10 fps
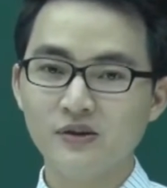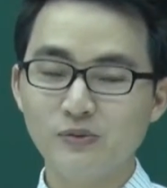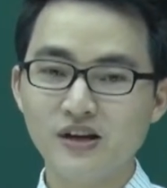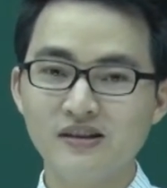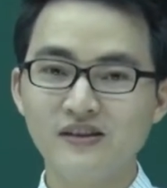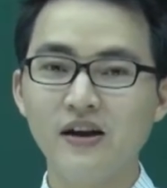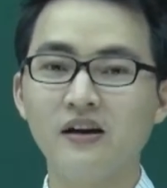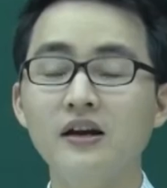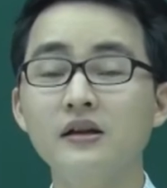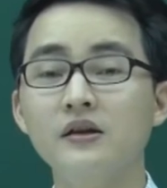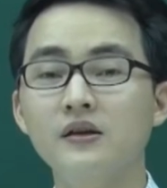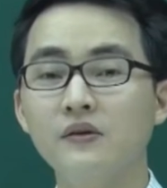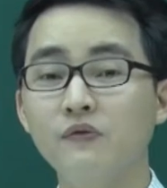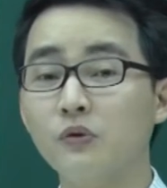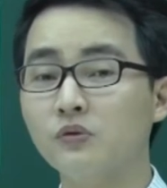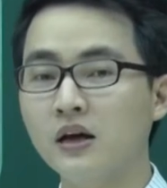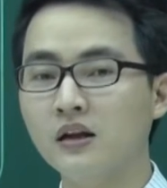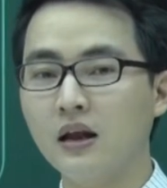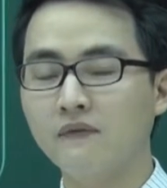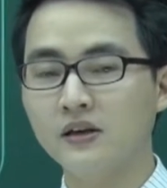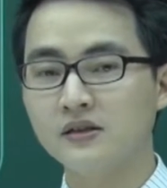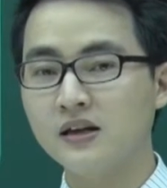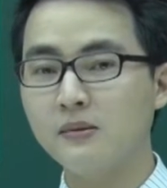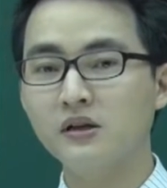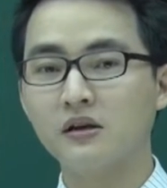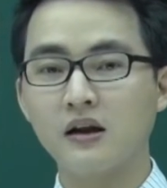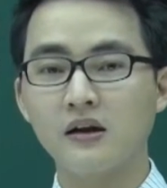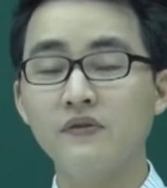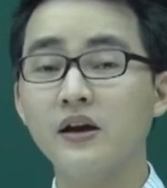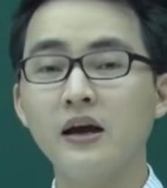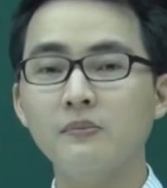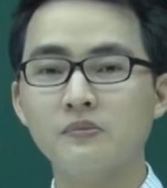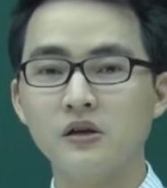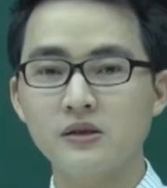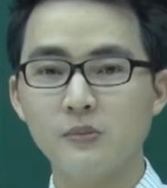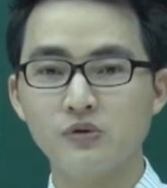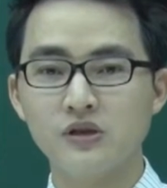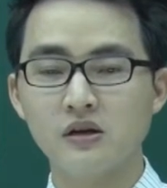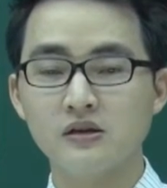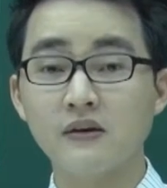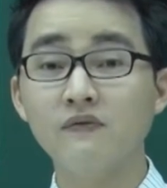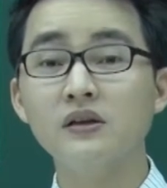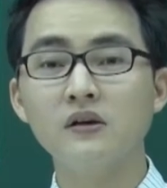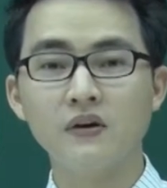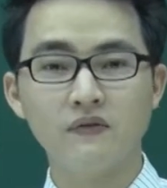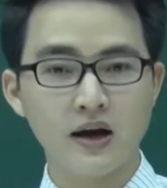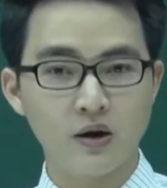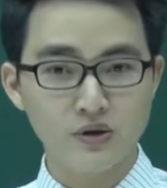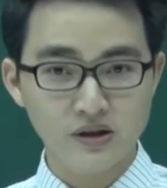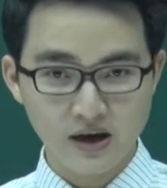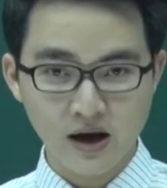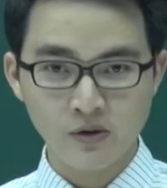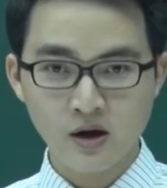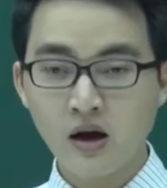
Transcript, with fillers: Đúng chưa? Như vậy ở đây thì nhiệm vụ của chúng ta là phải xem được là cái v kép nó sẽ biểu diễn ở dạng phần thực và phần ảo như thế nào.